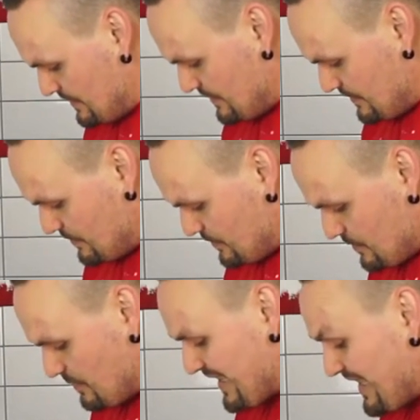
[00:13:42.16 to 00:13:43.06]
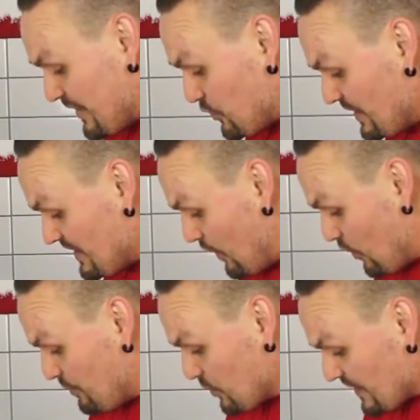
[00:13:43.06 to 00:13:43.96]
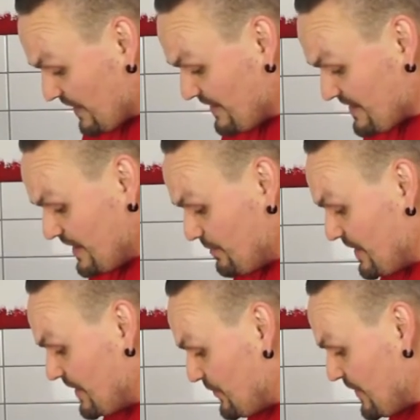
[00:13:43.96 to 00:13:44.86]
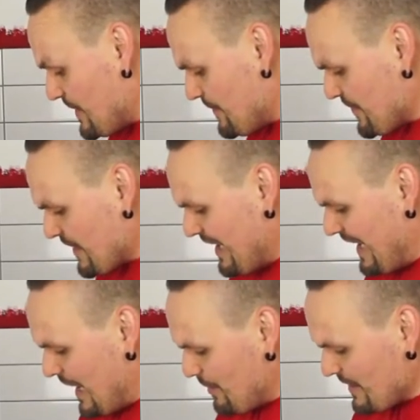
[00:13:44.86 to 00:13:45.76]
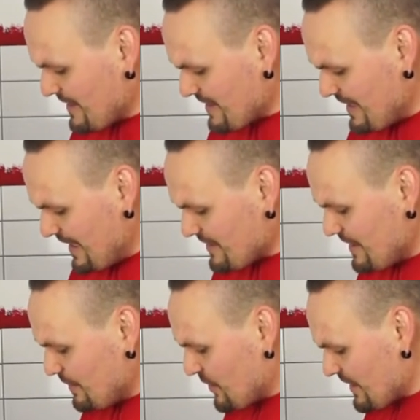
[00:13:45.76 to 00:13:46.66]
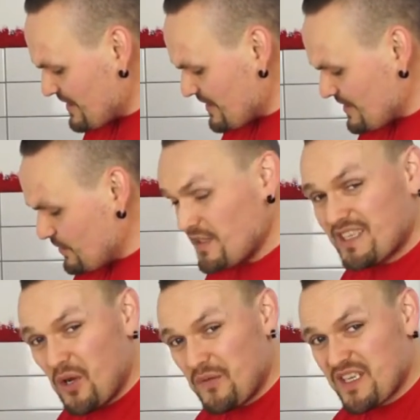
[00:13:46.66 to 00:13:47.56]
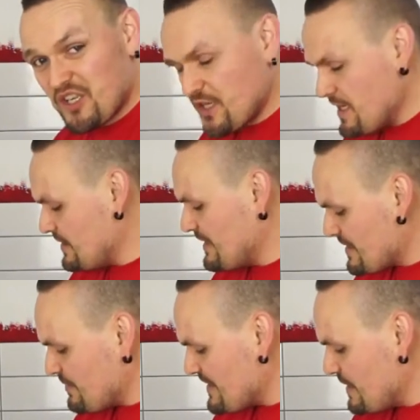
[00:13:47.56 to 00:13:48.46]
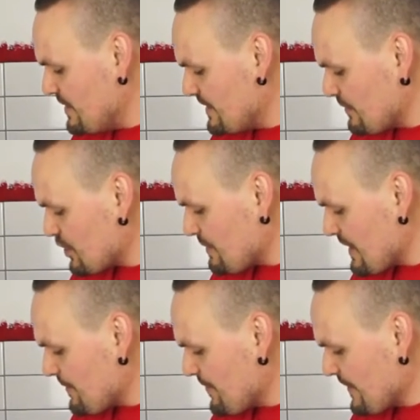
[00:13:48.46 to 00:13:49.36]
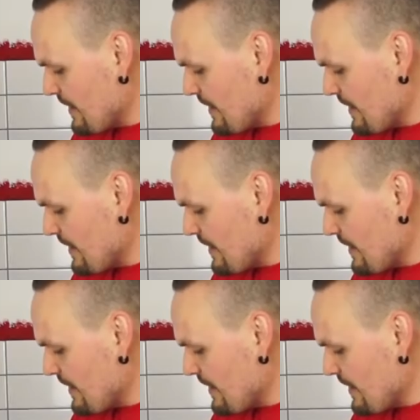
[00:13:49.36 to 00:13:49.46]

So. Man kann natürlich auch Butterkäse nehmen in dem Fall, aber da ist der Nachteil, der Butterkäse zerläuft sehr schnell. Der ist zwar sehr mild im Geschmack,